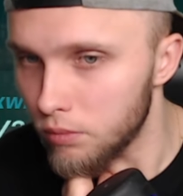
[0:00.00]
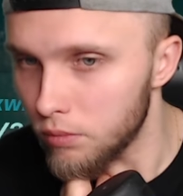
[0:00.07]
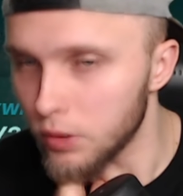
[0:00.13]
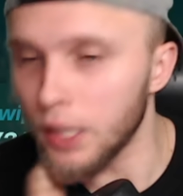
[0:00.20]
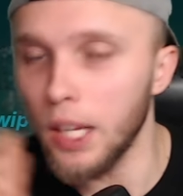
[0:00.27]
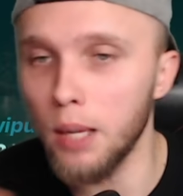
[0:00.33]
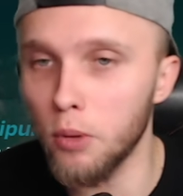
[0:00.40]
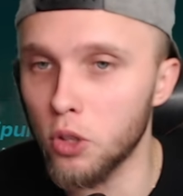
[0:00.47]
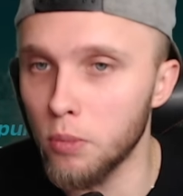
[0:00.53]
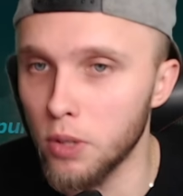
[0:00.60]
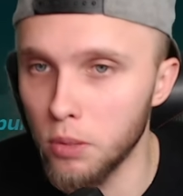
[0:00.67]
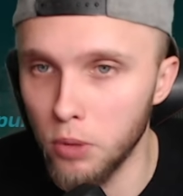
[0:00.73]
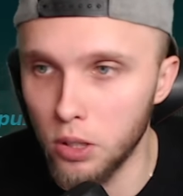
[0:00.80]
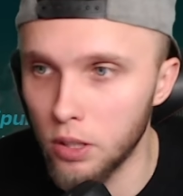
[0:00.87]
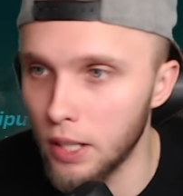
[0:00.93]
Okej, okay, możemy
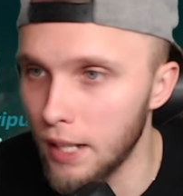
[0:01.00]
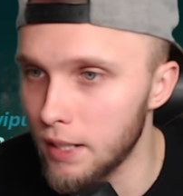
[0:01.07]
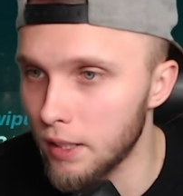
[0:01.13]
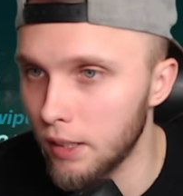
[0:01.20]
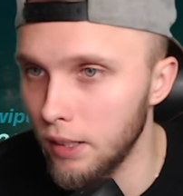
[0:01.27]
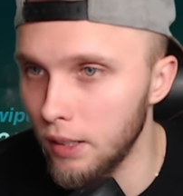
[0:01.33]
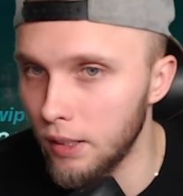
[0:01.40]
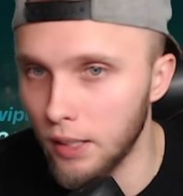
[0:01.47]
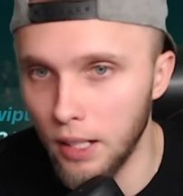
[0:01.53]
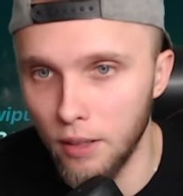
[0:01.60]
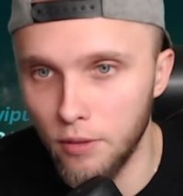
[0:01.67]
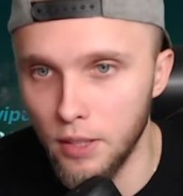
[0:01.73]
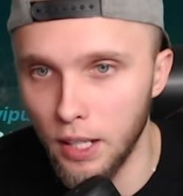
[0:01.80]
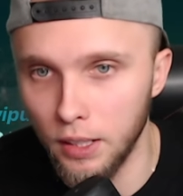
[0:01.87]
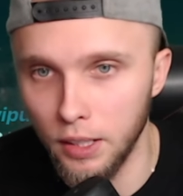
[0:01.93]
zrobić deski,
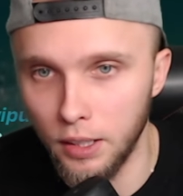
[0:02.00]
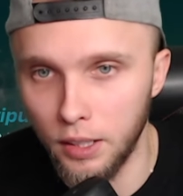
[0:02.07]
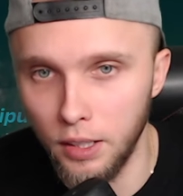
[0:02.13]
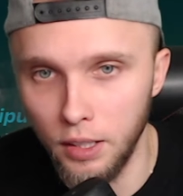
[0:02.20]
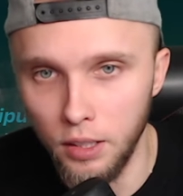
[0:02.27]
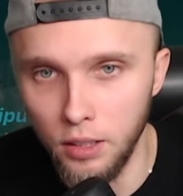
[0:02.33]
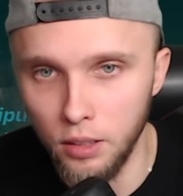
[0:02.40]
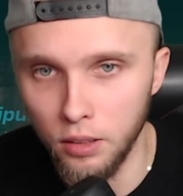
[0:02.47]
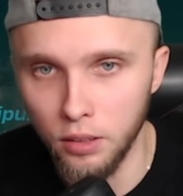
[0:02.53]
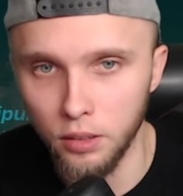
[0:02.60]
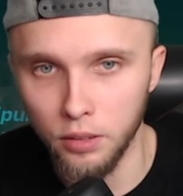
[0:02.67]
drewnianyki. kij